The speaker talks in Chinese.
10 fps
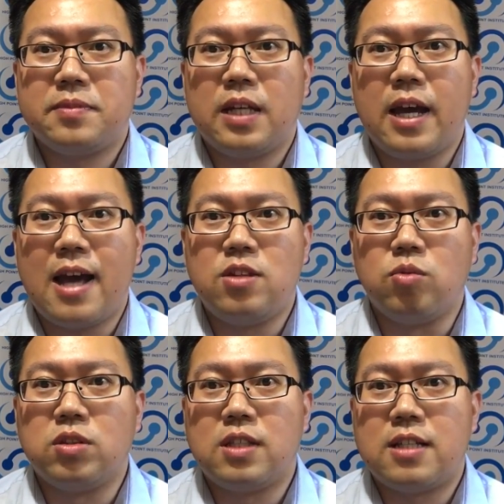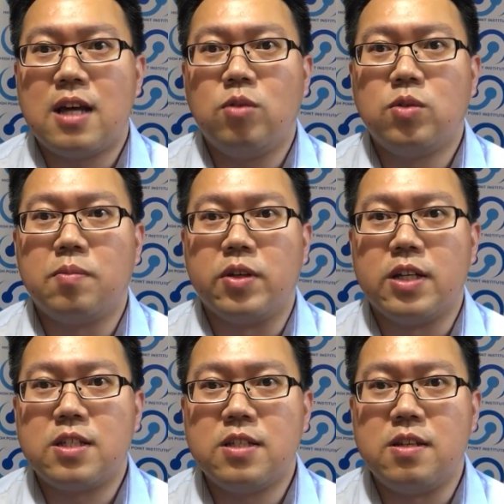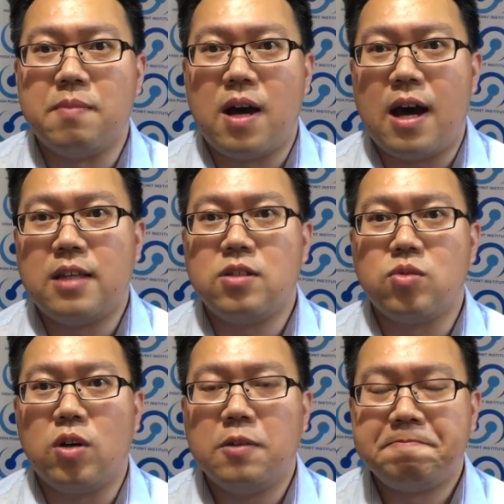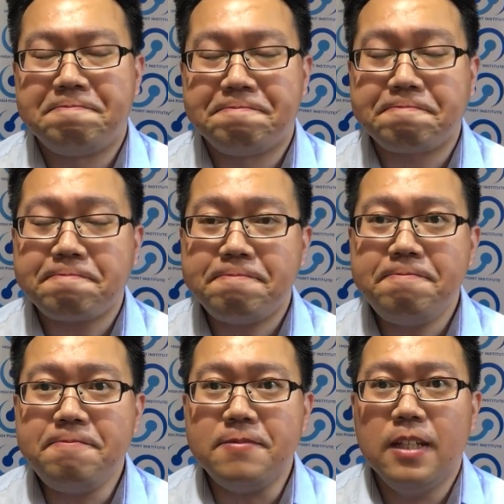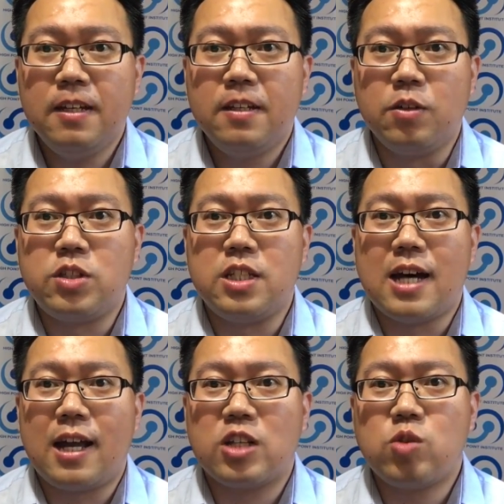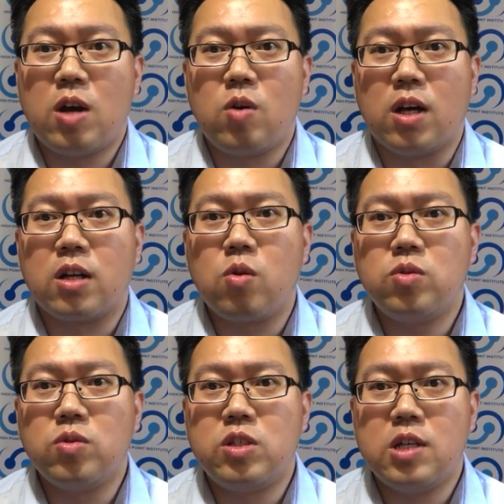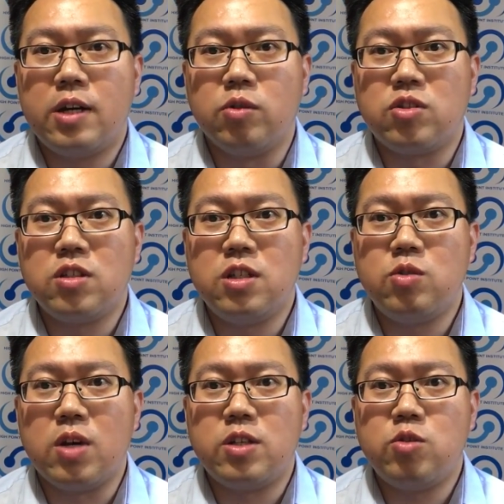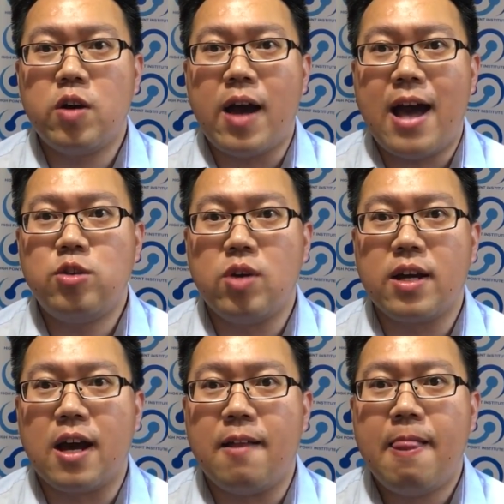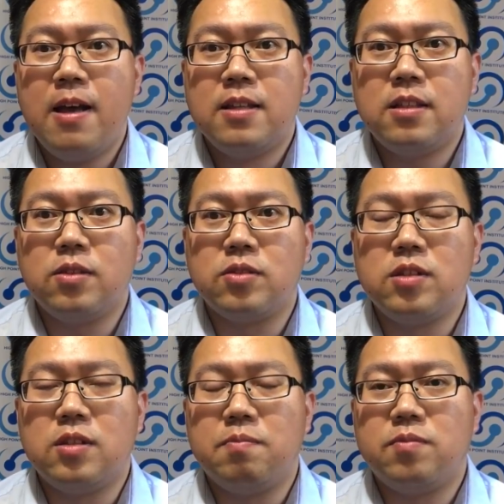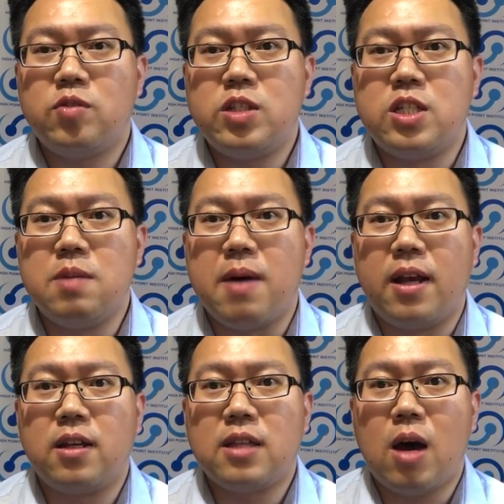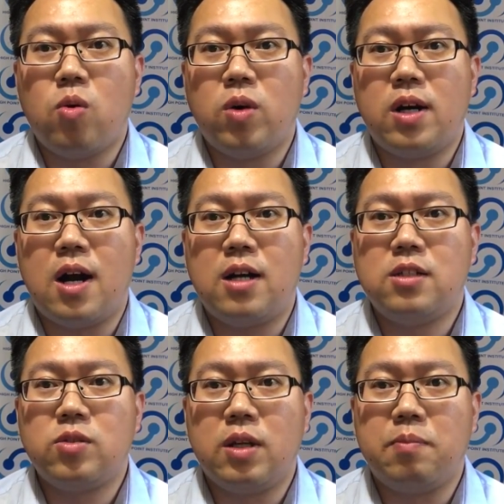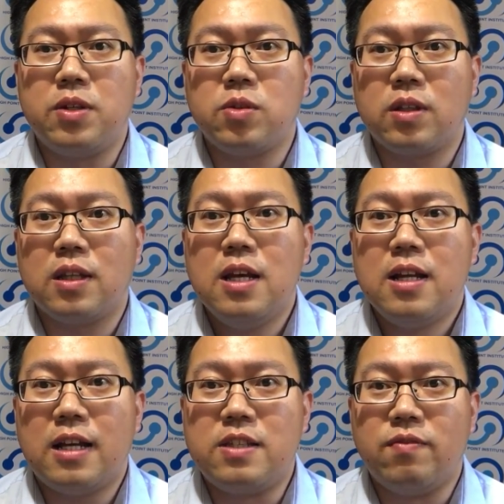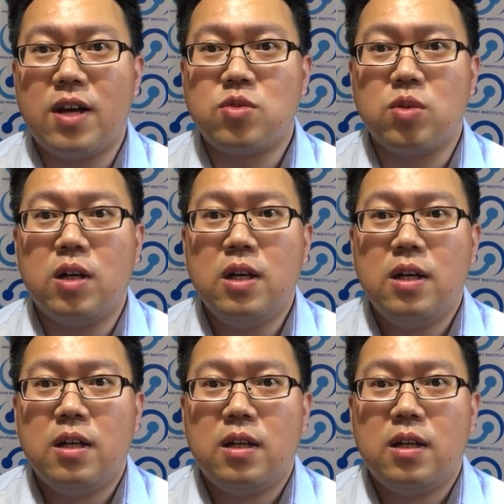黑暗组织在操纵某些事情吗？还是说有其他的一个状况呢？公众希望有知情权，需要有安全感。这种是最起码的一个大活人，二十岁的，比如说他警方说